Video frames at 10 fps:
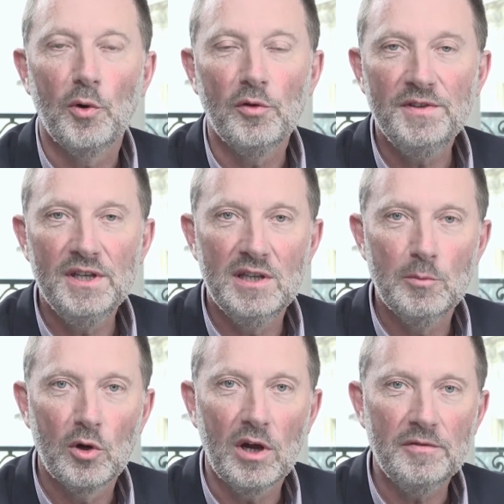profil
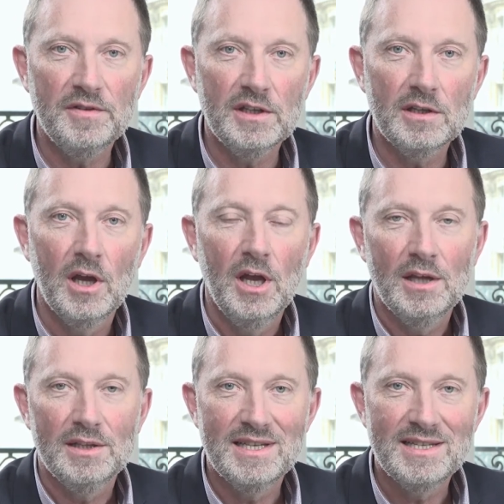démographique des